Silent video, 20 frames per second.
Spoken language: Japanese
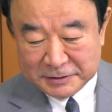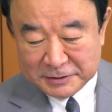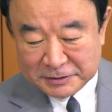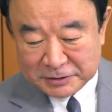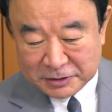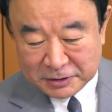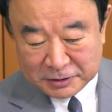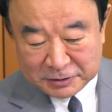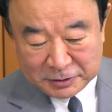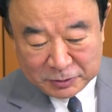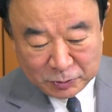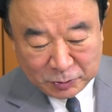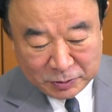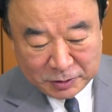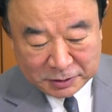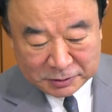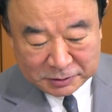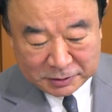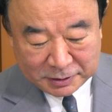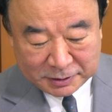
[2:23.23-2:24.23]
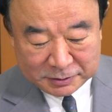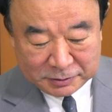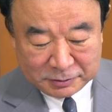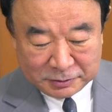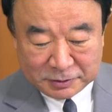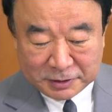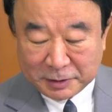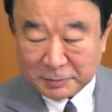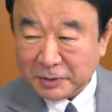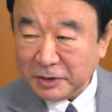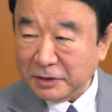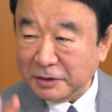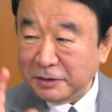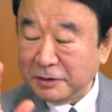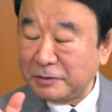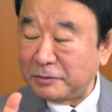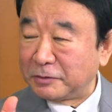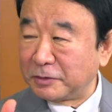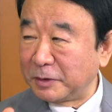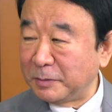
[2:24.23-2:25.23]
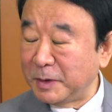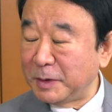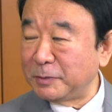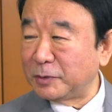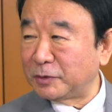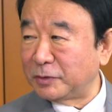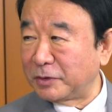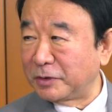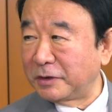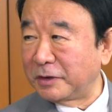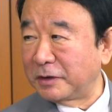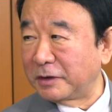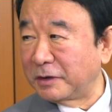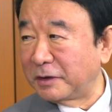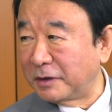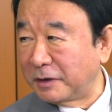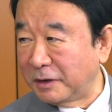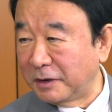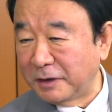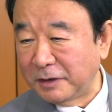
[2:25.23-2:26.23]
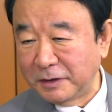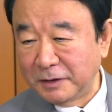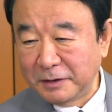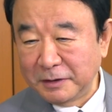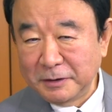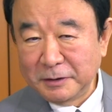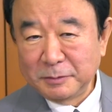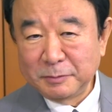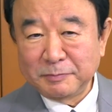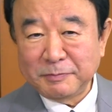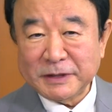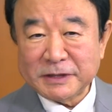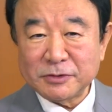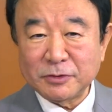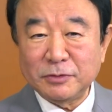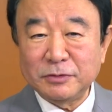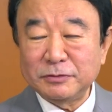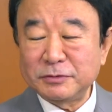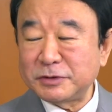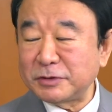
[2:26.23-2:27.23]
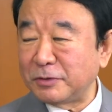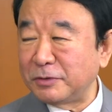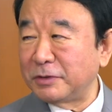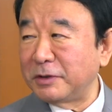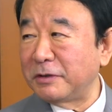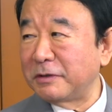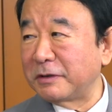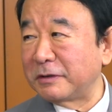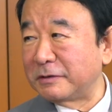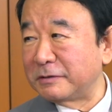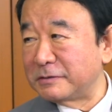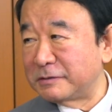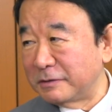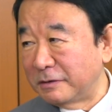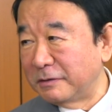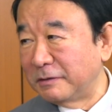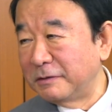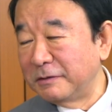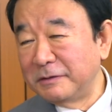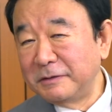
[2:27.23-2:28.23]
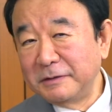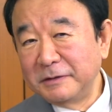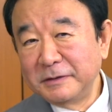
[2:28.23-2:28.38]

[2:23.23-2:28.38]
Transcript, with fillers: したがってどうなったかというと、紙がないのでメモ取れないからパソコンに打ち込んだわけですよ、はい、